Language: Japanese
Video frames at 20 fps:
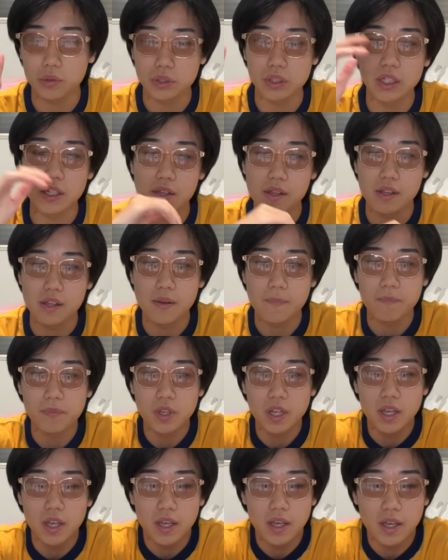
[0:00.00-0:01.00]
ちらです。
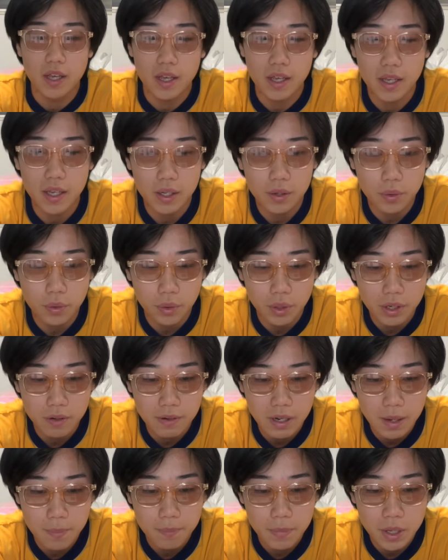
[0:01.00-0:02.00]
えー、これ
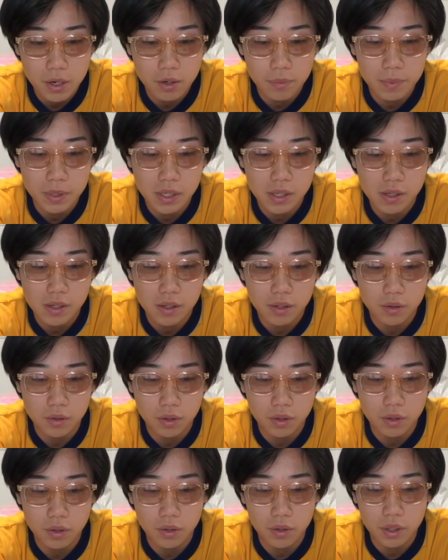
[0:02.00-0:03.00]
はメルビンス
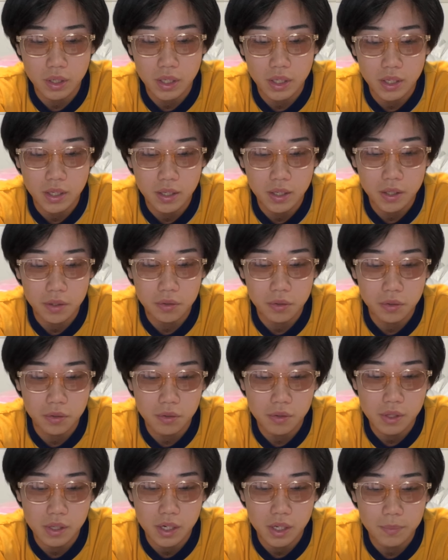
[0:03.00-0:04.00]
の、えー、
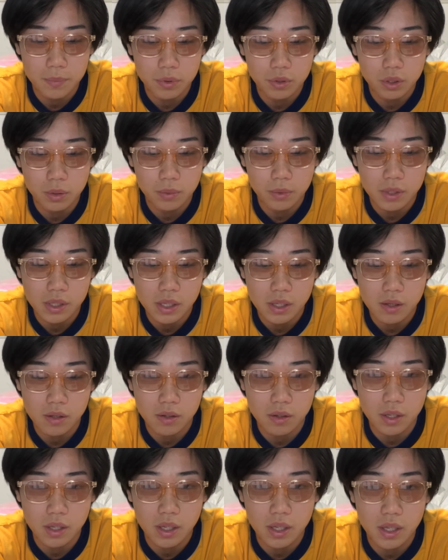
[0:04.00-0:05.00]

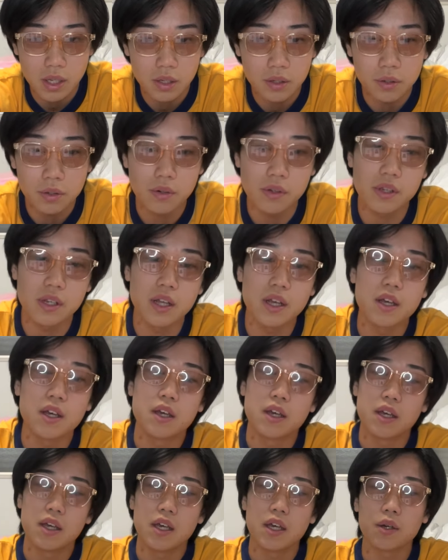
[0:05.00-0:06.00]
レイヤードロングスリーブフットボールシャツ、えー、黒ですね。
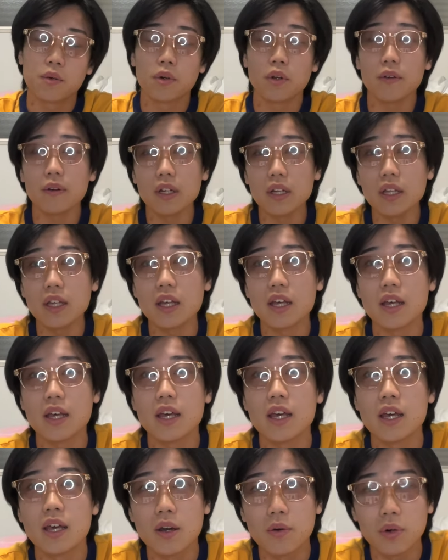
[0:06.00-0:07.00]
えこれはね、
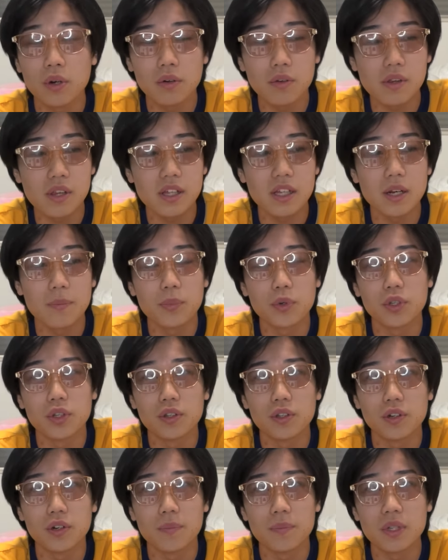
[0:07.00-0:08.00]
え俺の好きな
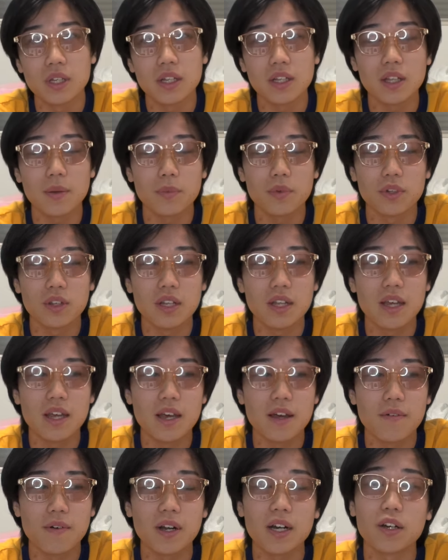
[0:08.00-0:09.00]
ポイント、みんな多分
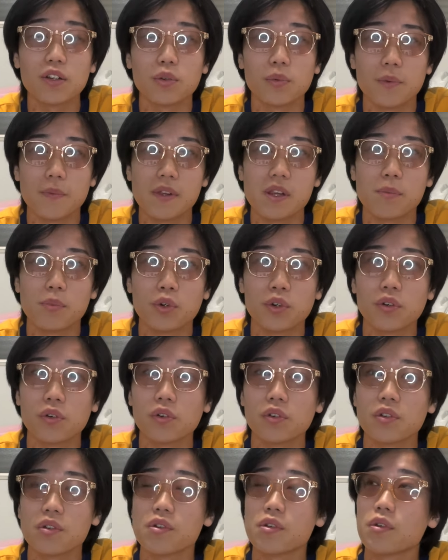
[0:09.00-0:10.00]
ね、わかると思います。僕の
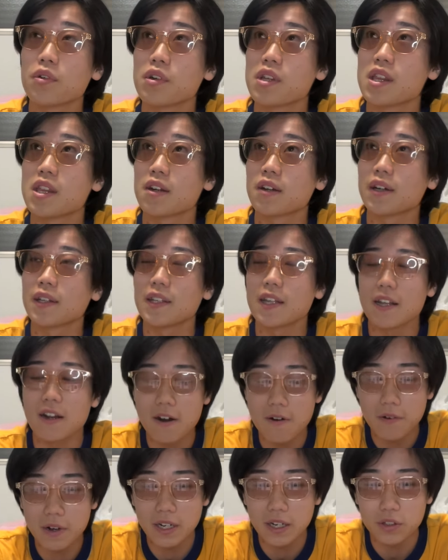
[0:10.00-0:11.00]
ことをよく知ってる方な
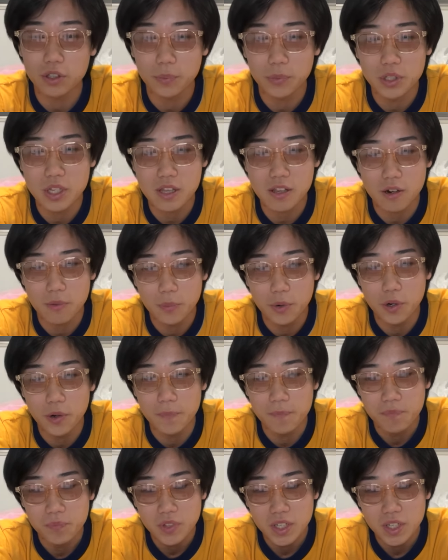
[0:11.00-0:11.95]
らわかると思うんですけども、